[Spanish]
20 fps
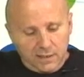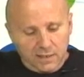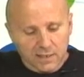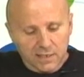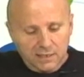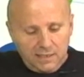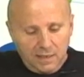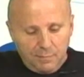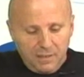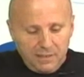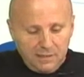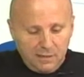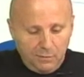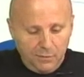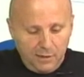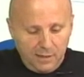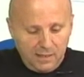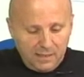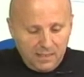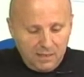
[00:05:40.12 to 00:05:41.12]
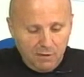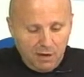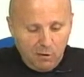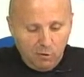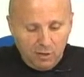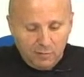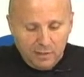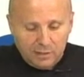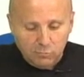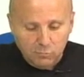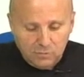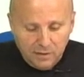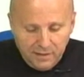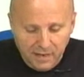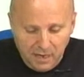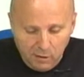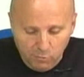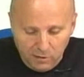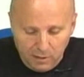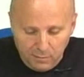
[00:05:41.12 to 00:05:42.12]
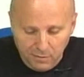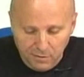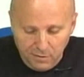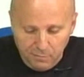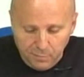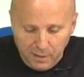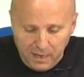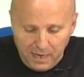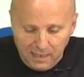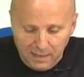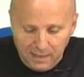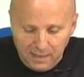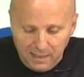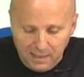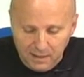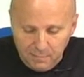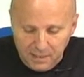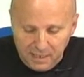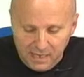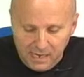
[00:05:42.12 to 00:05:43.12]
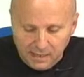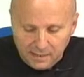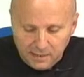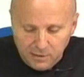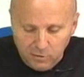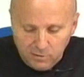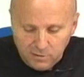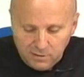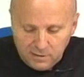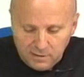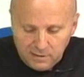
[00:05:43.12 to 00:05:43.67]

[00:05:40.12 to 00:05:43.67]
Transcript: Y también decirles que bajo la batuta de la Escuela Municipal Miguel Ríos,